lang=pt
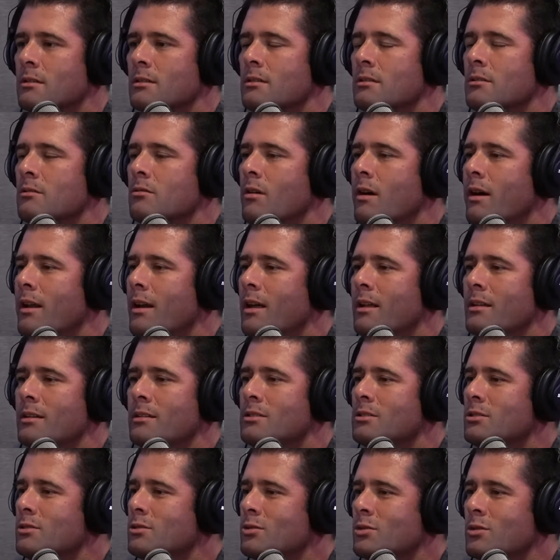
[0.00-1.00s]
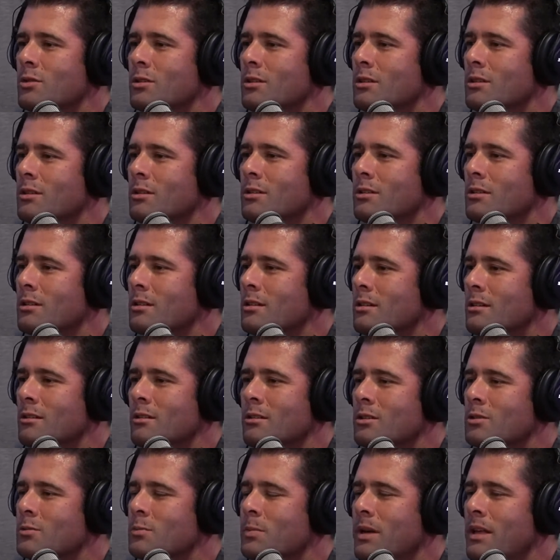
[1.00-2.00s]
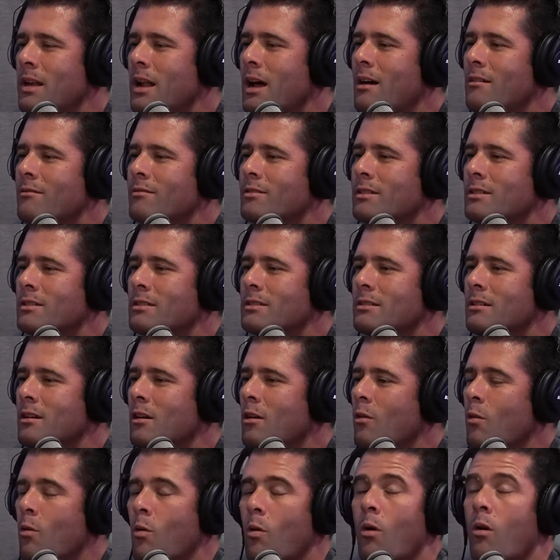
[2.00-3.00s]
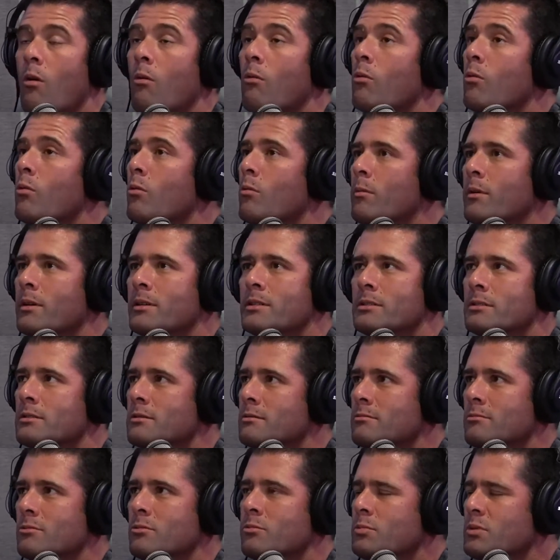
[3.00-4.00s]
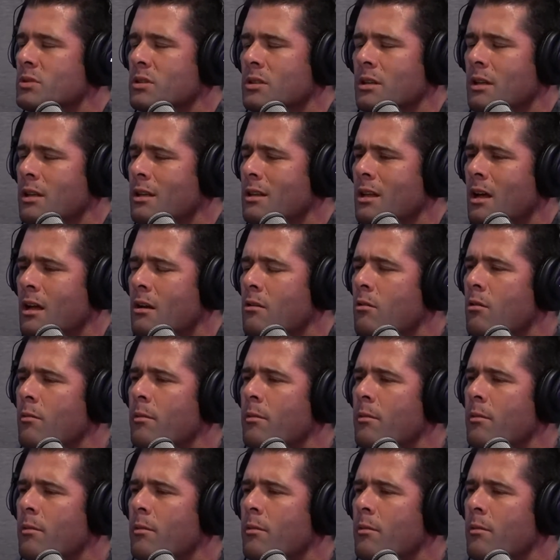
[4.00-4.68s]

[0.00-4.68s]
não é nada disso que, que eu esperava? Ou algumas? Não precisa nem dar nome,